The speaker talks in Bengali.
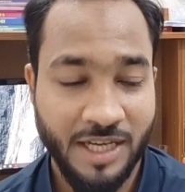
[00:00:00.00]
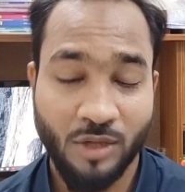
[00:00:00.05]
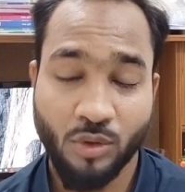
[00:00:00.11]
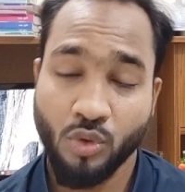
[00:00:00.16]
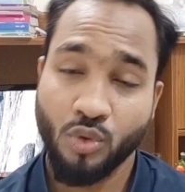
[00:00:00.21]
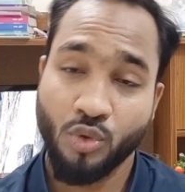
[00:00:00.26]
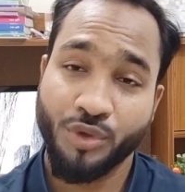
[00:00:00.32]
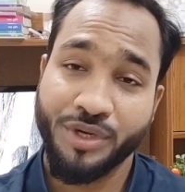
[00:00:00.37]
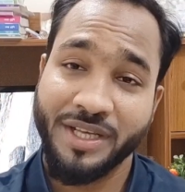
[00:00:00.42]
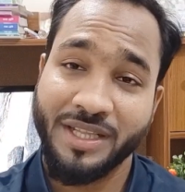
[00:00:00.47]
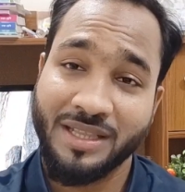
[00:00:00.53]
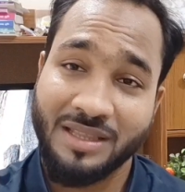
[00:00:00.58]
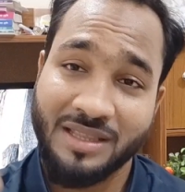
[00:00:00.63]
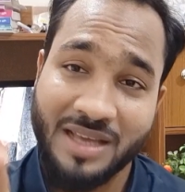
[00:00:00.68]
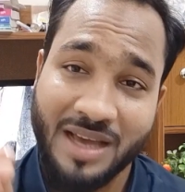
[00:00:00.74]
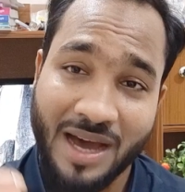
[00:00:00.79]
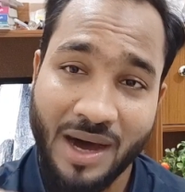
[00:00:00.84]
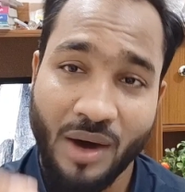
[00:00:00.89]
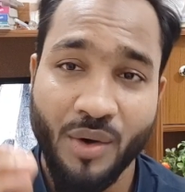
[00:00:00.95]
যেহেতু রুটিন
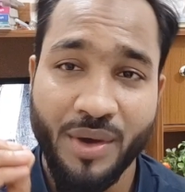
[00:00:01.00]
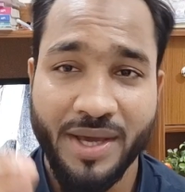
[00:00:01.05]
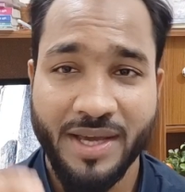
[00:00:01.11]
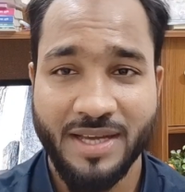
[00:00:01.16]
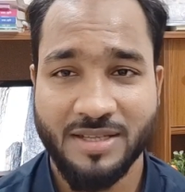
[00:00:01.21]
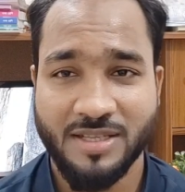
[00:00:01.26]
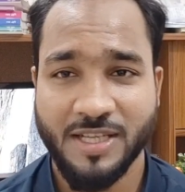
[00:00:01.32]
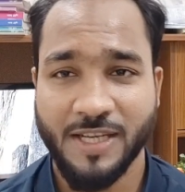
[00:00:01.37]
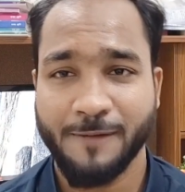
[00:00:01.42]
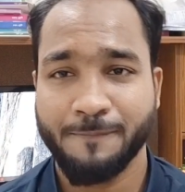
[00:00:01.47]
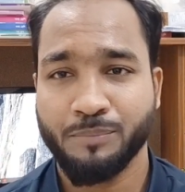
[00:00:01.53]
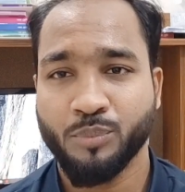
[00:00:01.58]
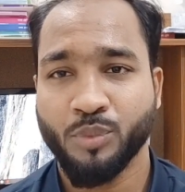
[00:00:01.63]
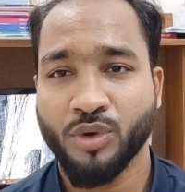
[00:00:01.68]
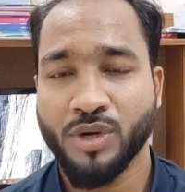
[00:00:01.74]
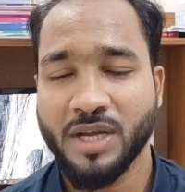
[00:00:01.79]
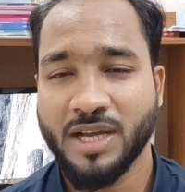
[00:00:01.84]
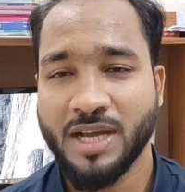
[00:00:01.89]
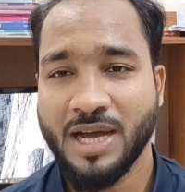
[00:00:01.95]
দেওয়া হয়ে গেছে
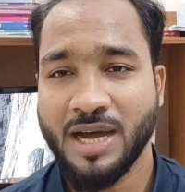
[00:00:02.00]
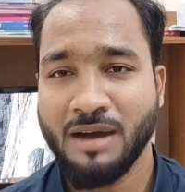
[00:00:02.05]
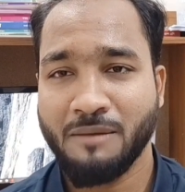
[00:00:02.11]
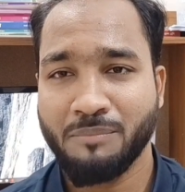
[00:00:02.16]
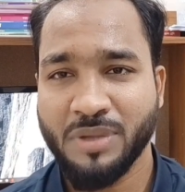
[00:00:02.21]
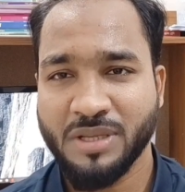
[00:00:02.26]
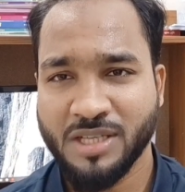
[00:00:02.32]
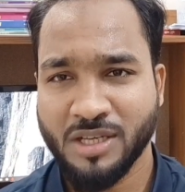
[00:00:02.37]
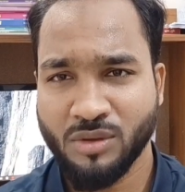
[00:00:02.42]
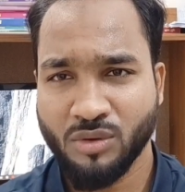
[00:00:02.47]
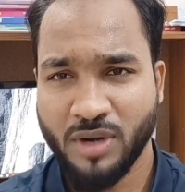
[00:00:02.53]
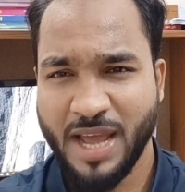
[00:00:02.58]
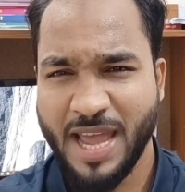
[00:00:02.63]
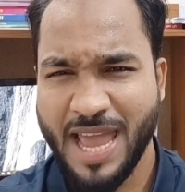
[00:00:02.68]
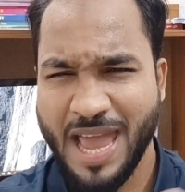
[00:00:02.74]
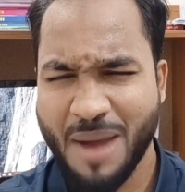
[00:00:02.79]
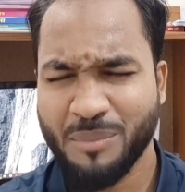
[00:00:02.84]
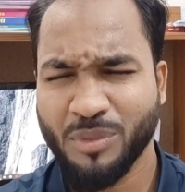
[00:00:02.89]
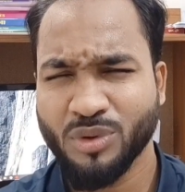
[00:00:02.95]
পরীক্ষা পিছানোর
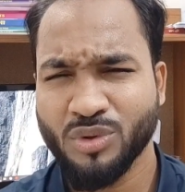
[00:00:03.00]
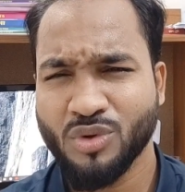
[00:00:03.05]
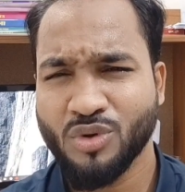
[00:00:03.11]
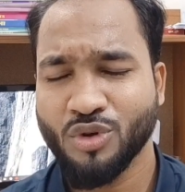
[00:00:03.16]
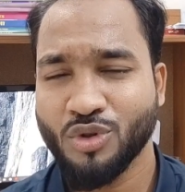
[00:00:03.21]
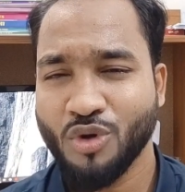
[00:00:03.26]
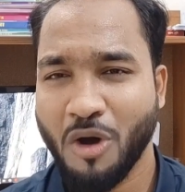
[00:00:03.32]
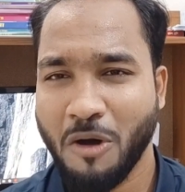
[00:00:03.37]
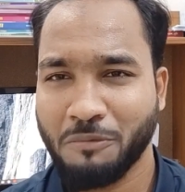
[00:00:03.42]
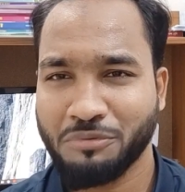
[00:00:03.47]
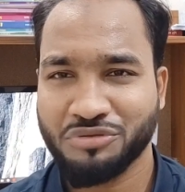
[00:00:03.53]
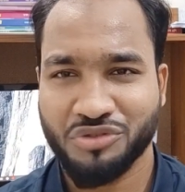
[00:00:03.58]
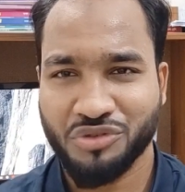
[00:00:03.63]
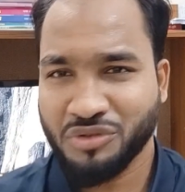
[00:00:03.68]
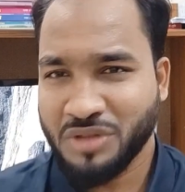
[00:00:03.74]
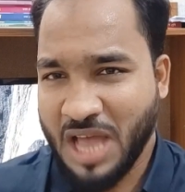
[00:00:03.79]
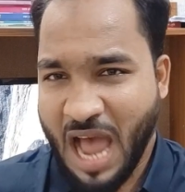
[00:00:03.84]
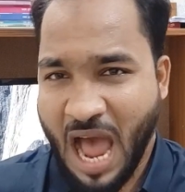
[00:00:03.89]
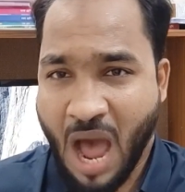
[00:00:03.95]
এমন কোনো
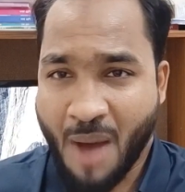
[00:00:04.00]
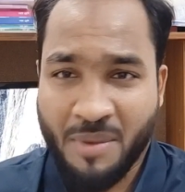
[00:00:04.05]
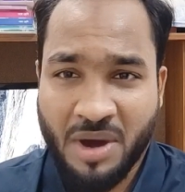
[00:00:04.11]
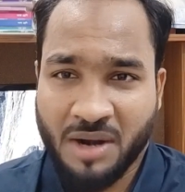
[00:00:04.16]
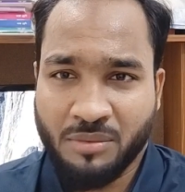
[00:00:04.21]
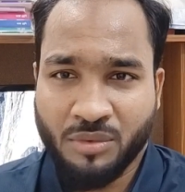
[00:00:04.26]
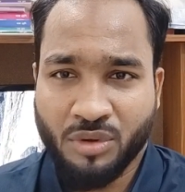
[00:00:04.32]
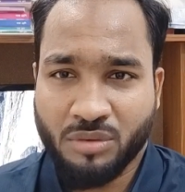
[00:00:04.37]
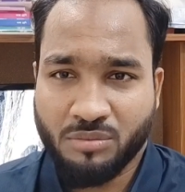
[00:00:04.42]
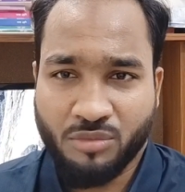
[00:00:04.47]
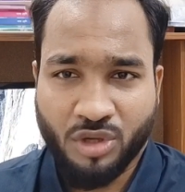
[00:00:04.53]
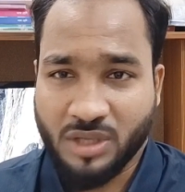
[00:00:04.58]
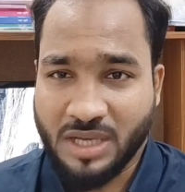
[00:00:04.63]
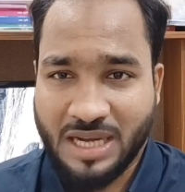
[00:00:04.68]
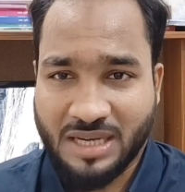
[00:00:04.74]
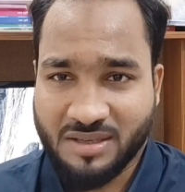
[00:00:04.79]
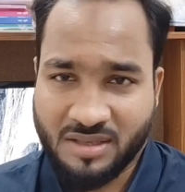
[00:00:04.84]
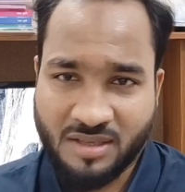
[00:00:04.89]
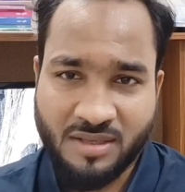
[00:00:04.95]
অপশন আমার
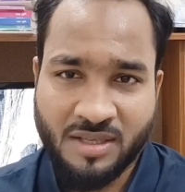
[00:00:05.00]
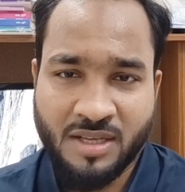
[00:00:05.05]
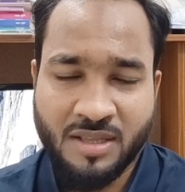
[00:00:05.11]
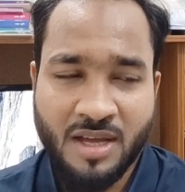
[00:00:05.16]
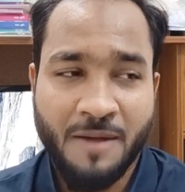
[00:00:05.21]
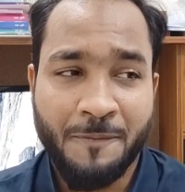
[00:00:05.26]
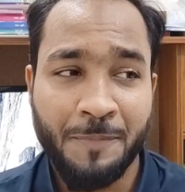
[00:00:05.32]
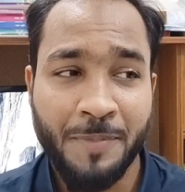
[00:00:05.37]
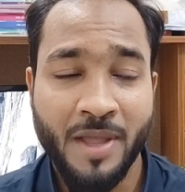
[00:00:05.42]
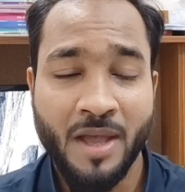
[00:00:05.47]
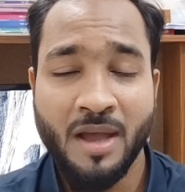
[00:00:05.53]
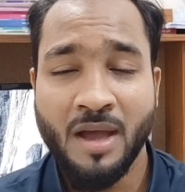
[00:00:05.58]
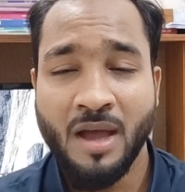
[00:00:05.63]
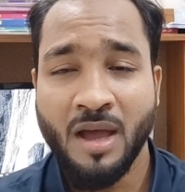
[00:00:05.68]
মতে আসতেছে না